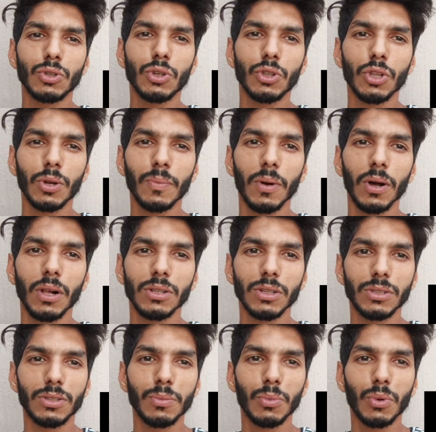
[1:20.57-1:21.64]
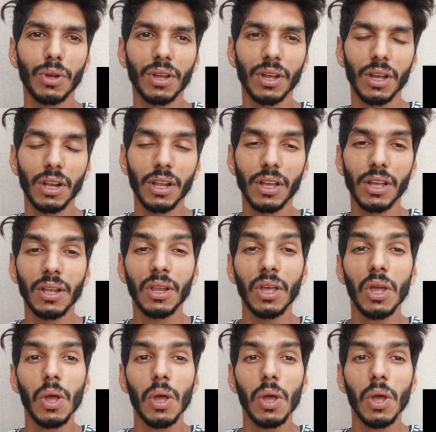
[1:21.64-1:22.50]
जिंदर माल जैसी बुकिंग है लेकिन